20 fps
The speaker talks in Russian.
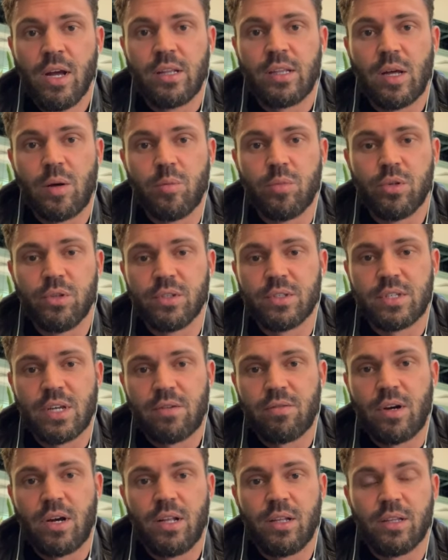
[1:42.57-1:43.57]
Там был
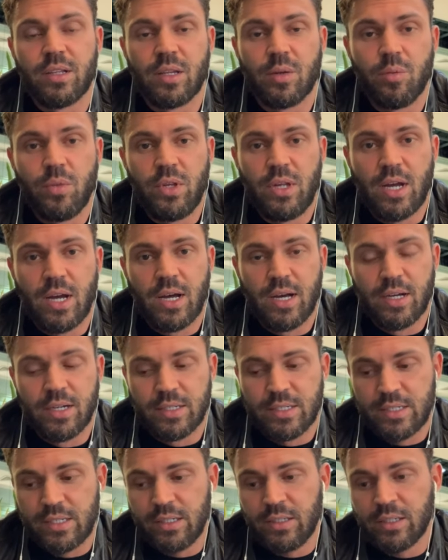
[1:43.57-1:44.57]
завал у меня
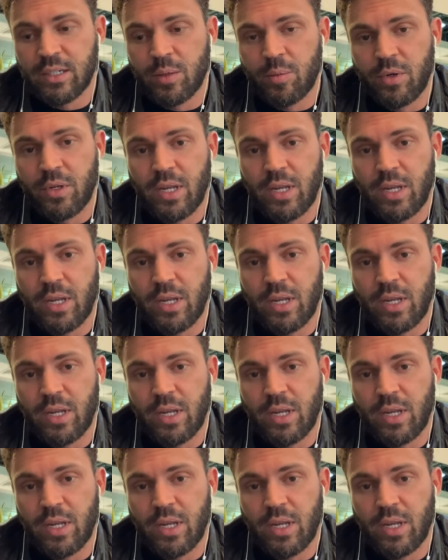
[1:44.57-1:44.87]
ссылками.